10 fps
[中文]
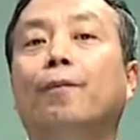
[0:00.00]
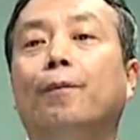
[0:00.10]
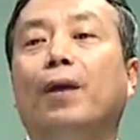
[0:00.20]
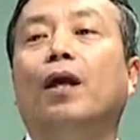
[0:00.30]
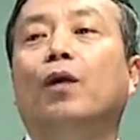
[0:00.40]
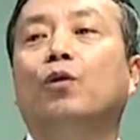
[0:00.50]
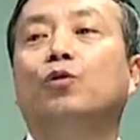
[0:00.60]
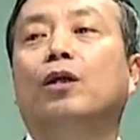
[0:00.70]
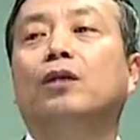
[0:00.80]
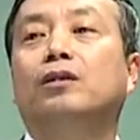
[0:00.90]
比如
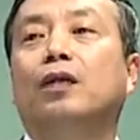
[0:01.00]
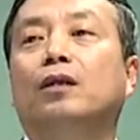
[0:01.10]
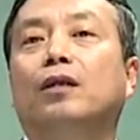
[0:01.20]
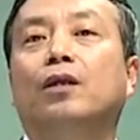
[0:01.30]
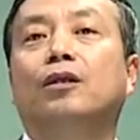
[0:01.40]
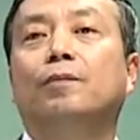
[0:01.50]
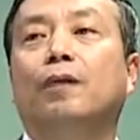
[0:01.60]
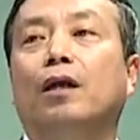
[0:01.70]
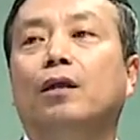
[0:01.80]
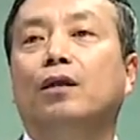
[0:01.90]
说，相当于什么
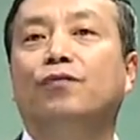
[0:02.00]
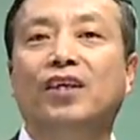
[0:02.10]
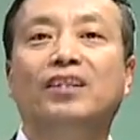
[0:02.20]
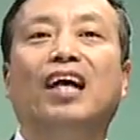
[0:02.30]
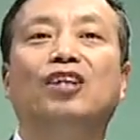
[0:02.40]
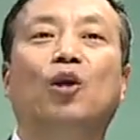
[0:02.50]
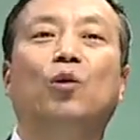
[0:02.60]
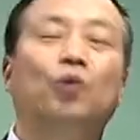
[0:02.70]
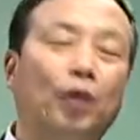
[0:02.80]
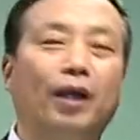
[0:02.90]
呢？分享收
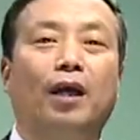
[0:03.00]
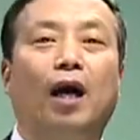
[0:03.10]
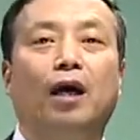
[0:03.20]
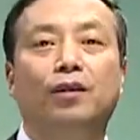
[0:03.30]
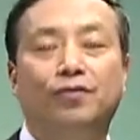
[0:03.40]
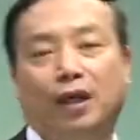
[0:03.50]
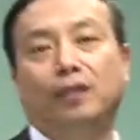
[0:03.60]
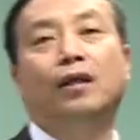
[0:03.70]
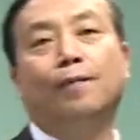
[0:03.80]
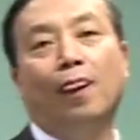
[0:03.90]
入都可以，反
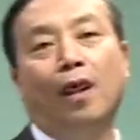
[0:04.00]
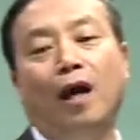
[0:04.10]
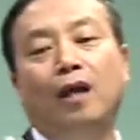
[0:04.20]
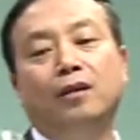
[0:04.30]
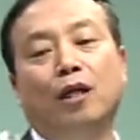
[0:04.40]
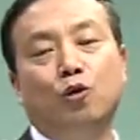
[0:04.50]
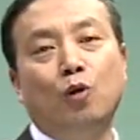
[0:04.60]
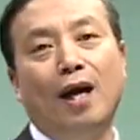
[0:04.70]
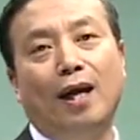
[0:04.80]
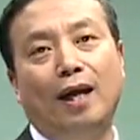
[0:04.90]
正按照
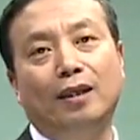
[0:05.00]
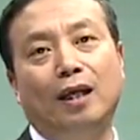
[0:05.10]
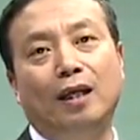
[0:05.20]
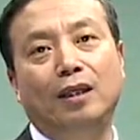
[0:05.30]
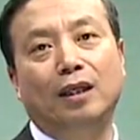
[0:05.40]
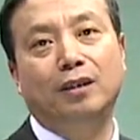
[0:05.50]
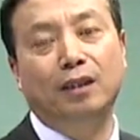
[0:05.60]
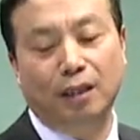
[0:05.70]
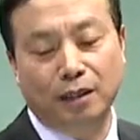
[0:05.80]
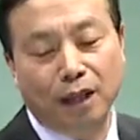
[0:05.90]
刷卡的一定
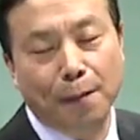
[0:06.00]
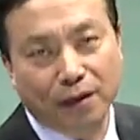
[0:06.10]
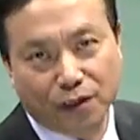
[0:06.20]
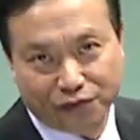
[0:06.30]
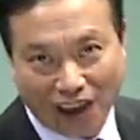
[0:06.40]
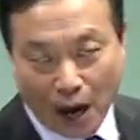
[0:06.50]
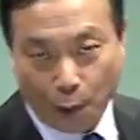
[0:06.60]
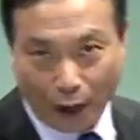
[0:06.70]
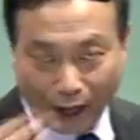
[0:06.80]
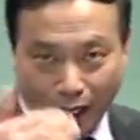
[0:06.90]
金额，那么他返
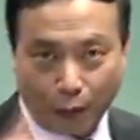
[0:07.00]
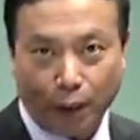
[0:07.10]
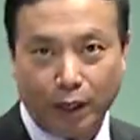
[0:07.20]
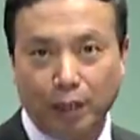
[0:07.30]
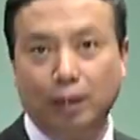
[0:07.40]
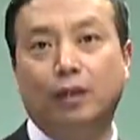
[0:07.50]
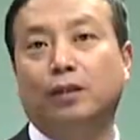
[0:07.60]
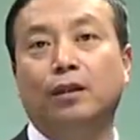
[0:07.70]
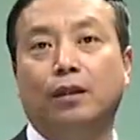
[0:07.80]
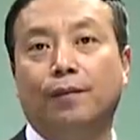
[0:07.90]
还给我一定的
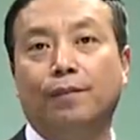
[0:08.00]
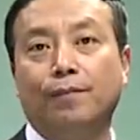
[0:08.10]
金额。